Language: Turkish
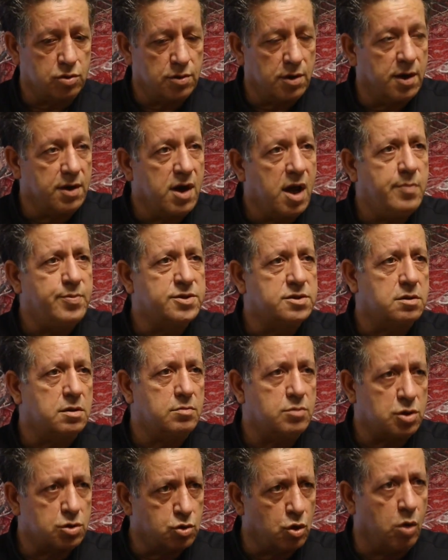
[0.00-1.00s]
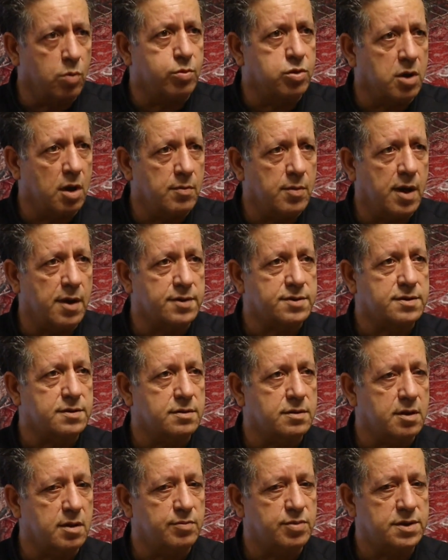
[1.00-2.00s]
bunların hepsinin bir toplamı
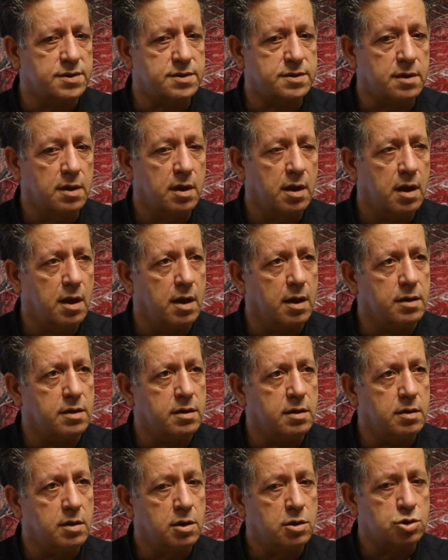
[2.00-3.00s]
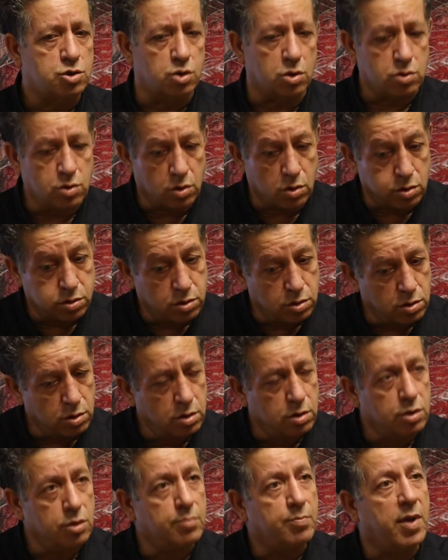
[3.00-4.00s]
aslında. Biz hani çok
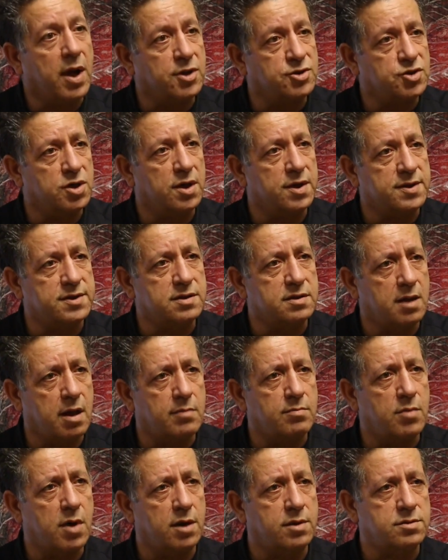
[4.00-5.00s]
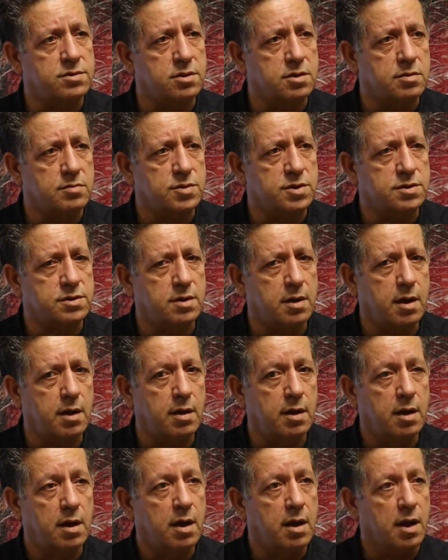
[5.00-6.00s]
kültürlülüğün penceresinden baktığımızda
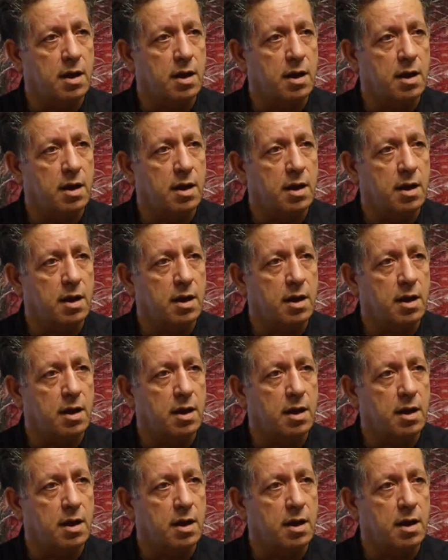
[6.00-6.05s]
işte